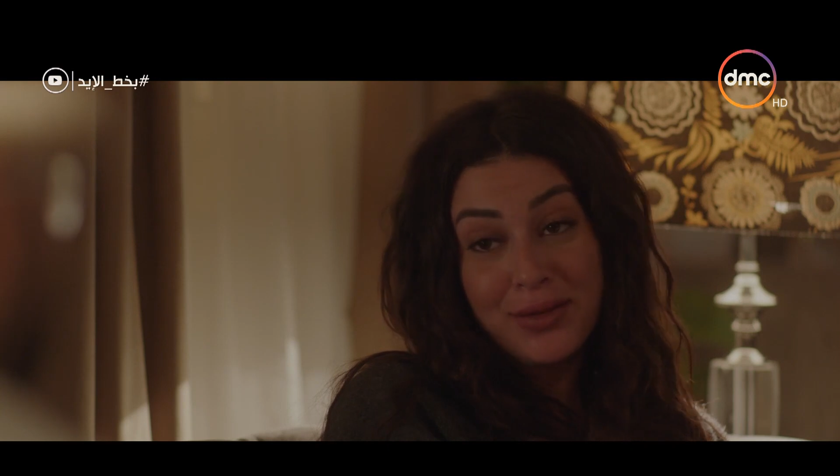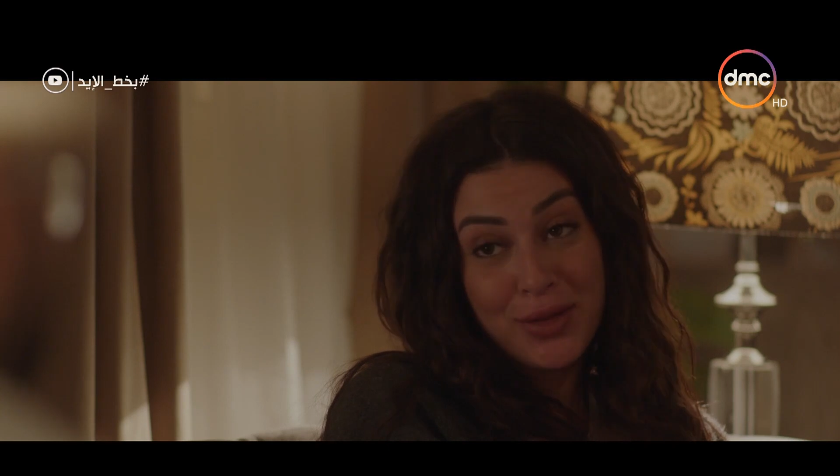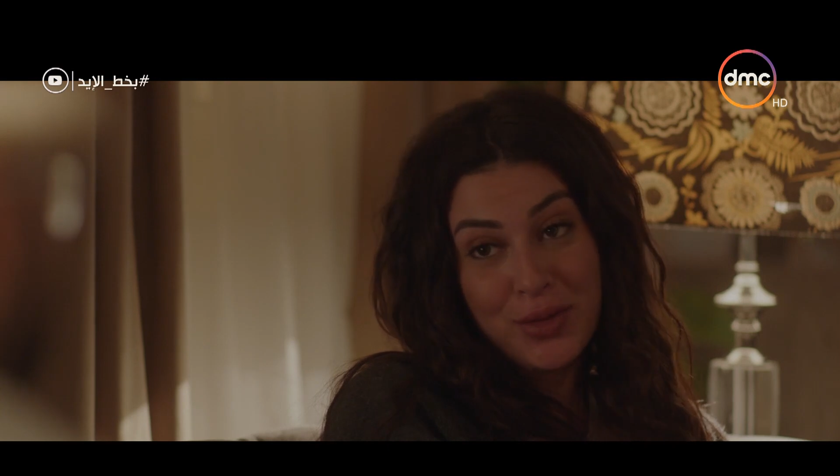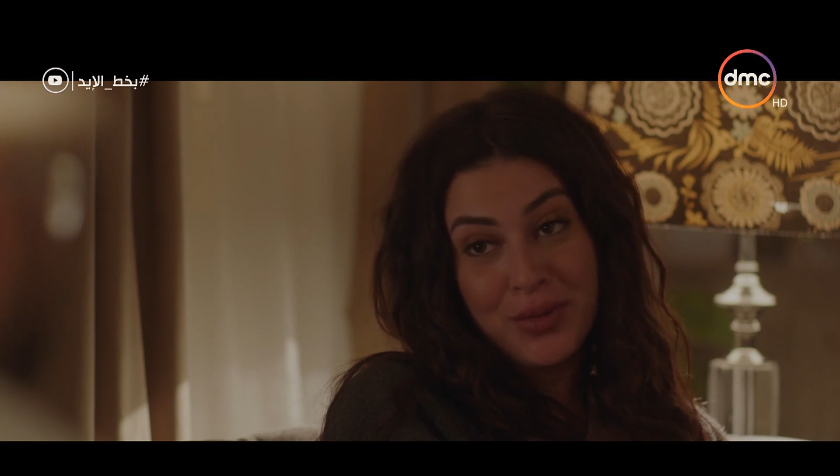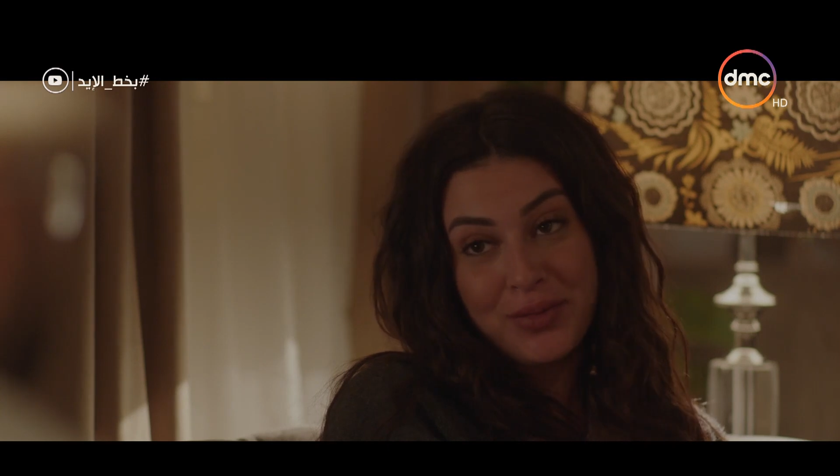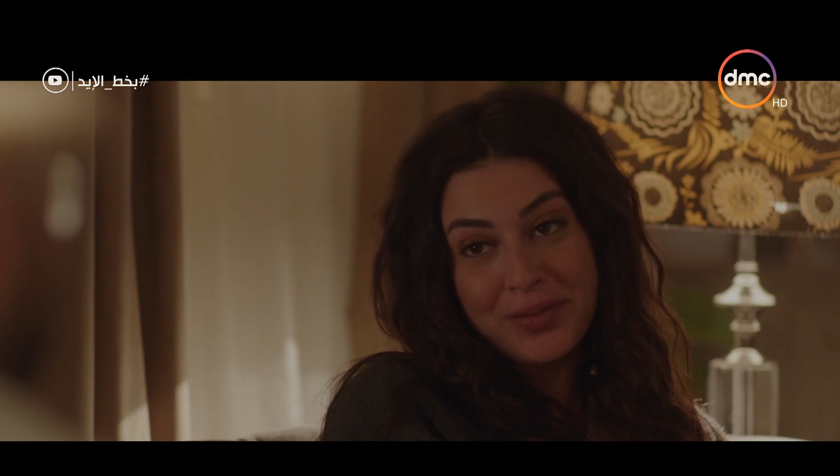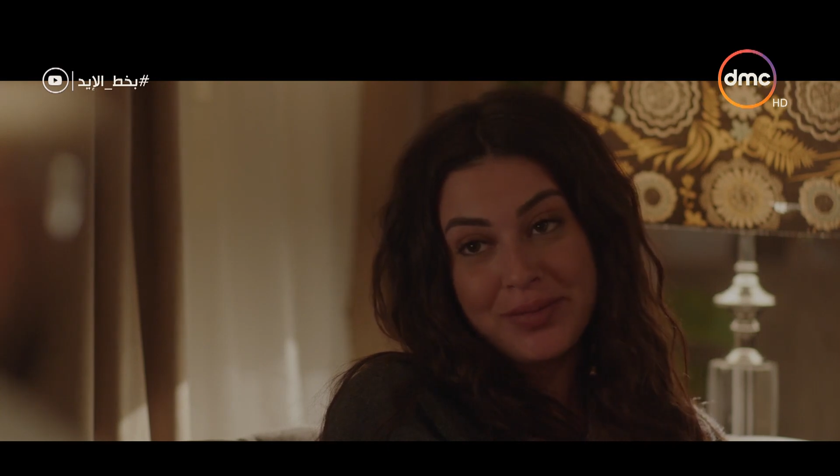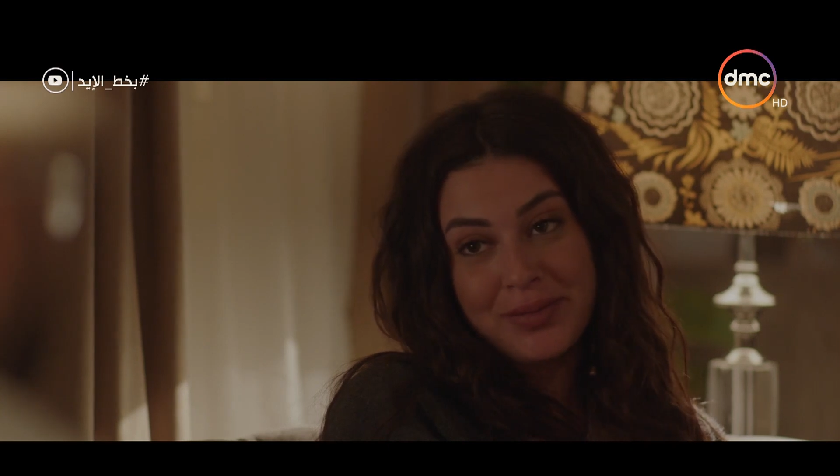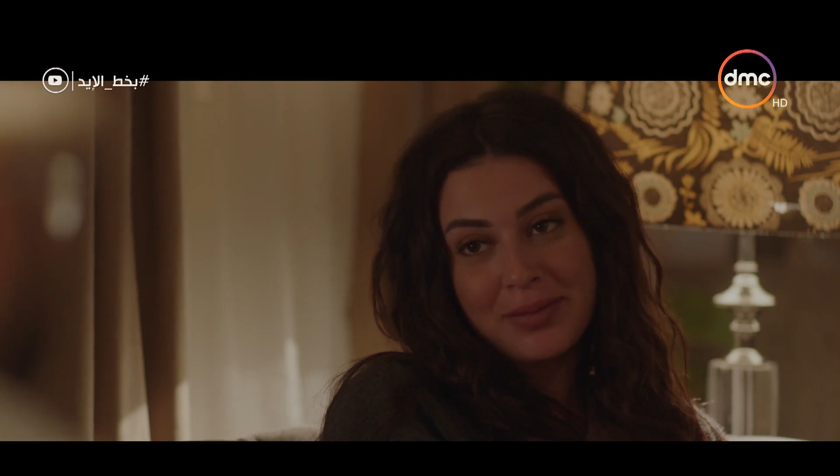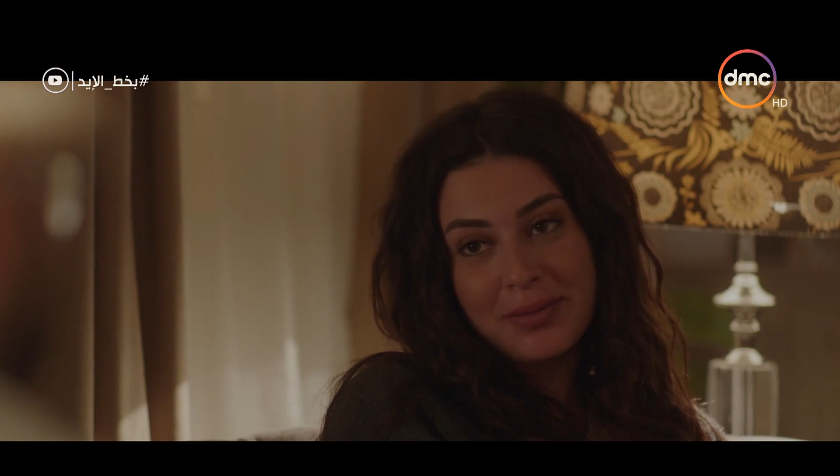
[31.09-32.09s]
فيهم
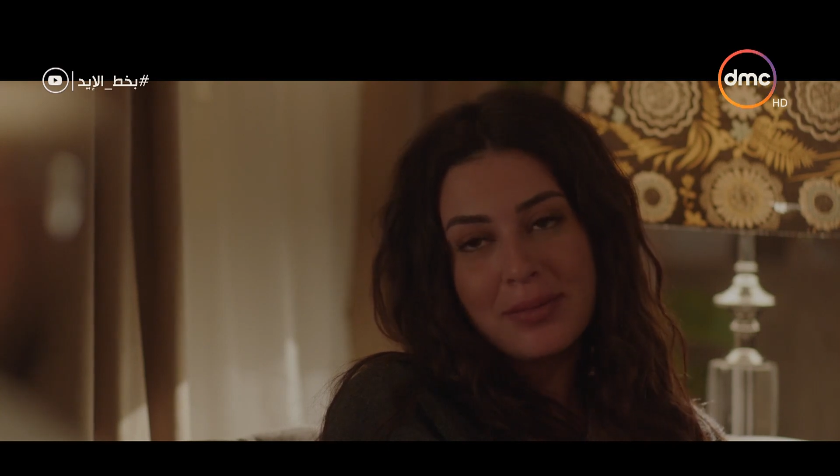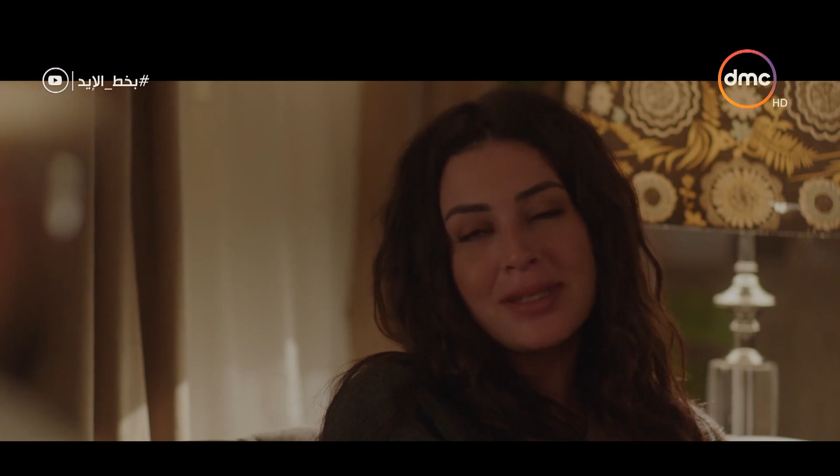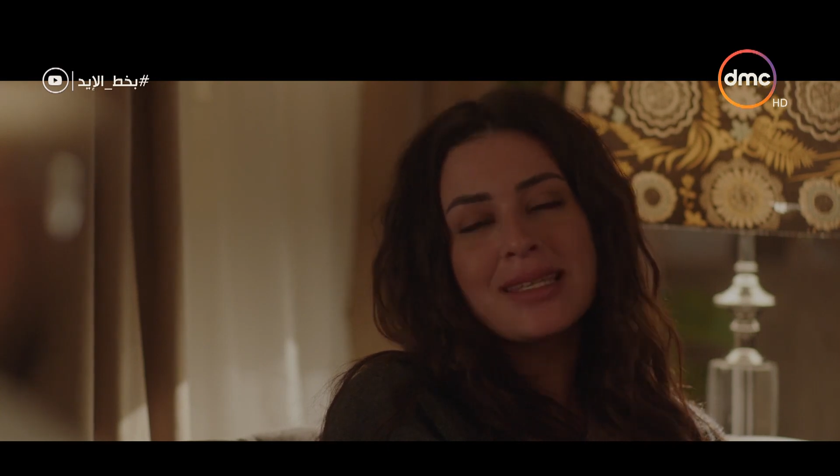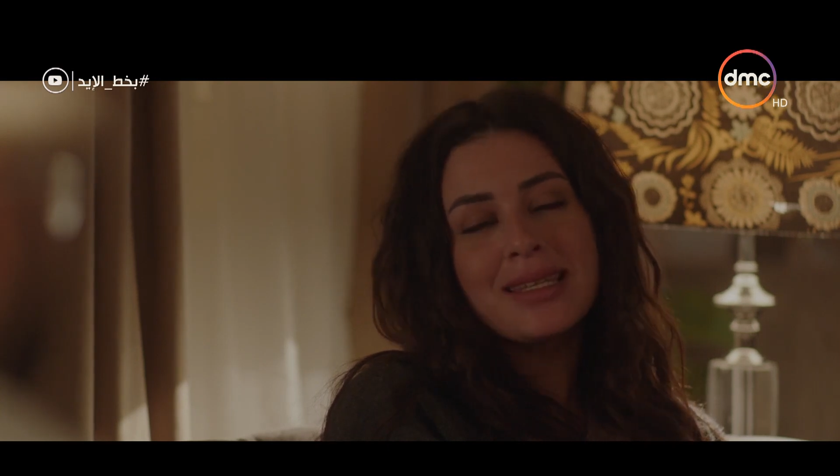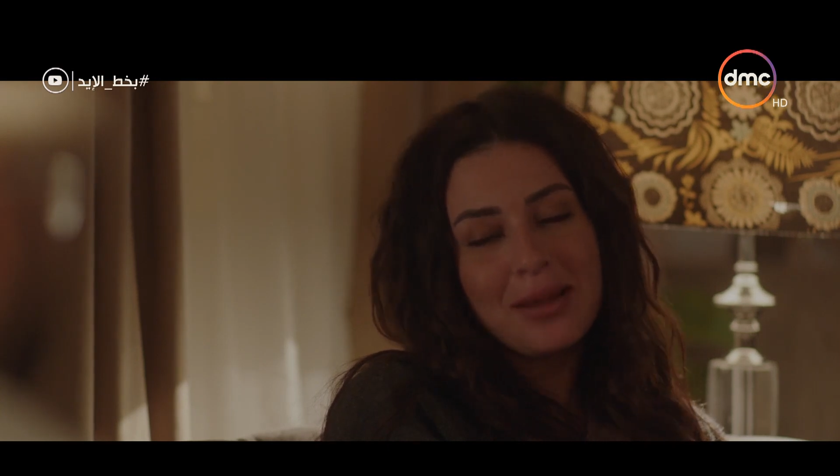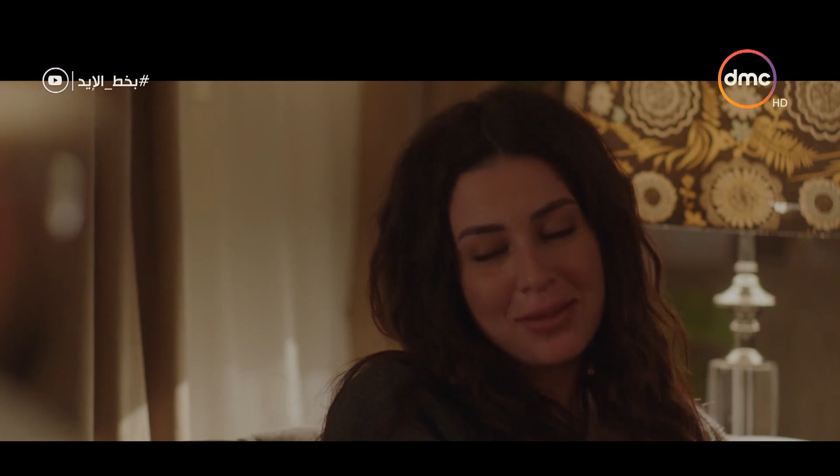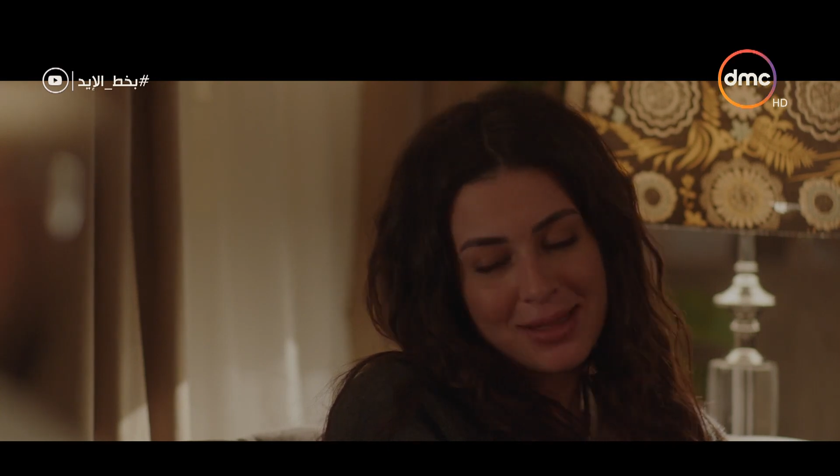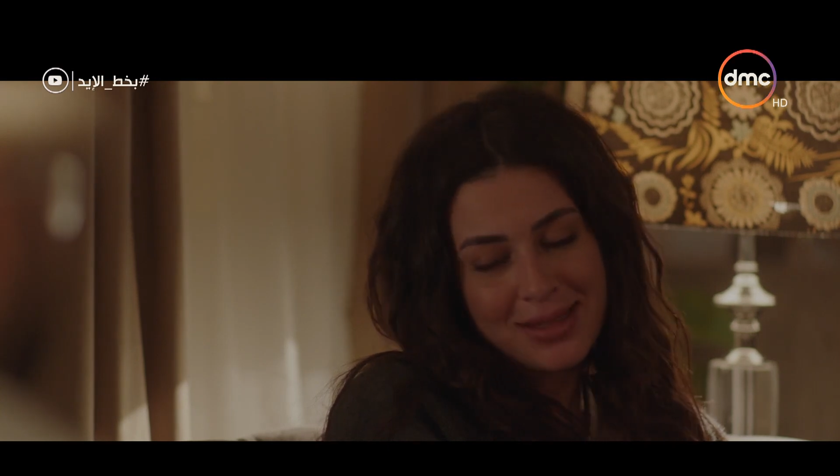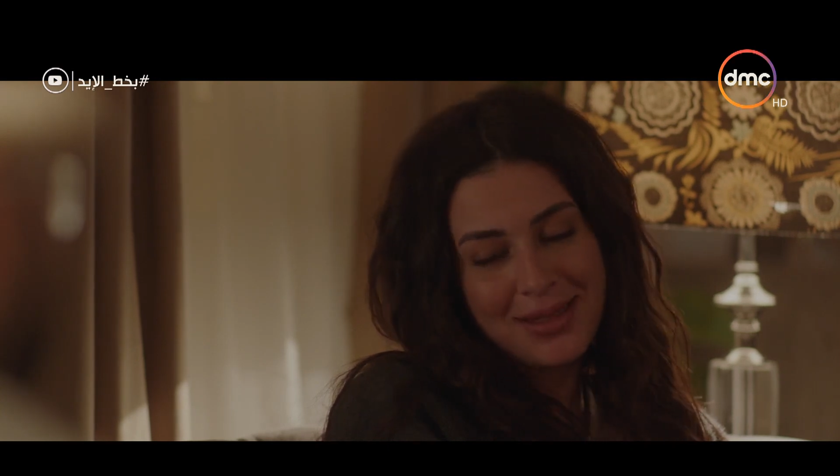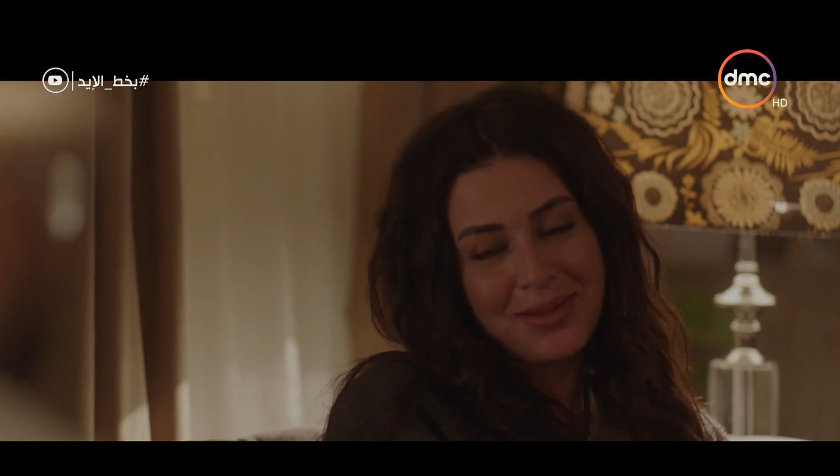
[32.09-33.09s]
بس انت
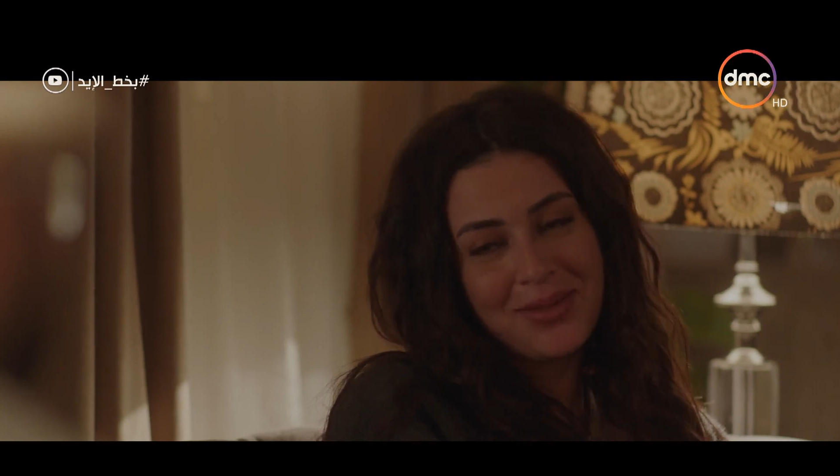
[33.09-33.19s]
بس